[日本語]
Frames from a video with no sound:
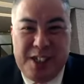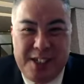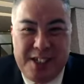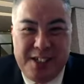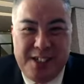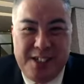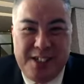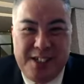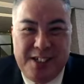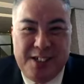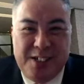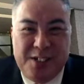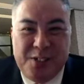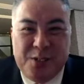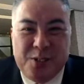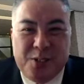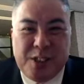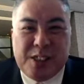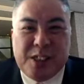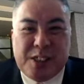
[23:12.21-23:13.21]
はい、
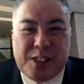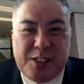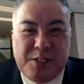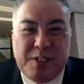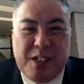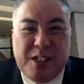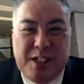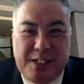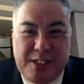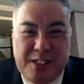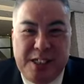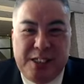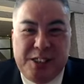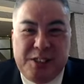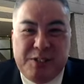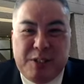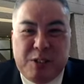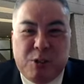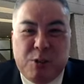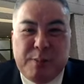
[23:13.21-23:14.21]
俺たちは、
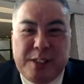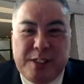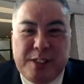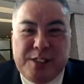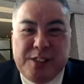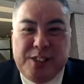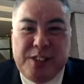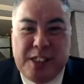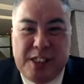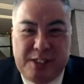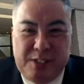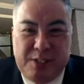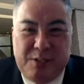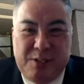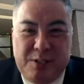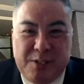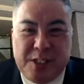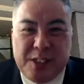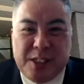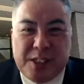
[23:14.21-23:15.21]
源氏は駒に過ぎない
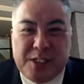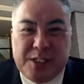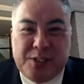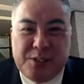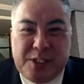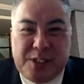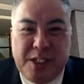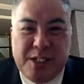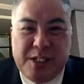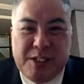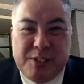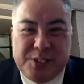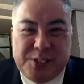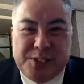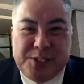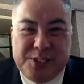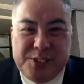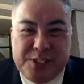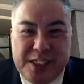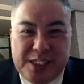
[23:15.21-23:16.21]
と。俺たちの天下を
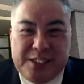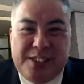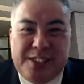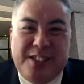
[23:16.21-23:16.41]
作るんだって。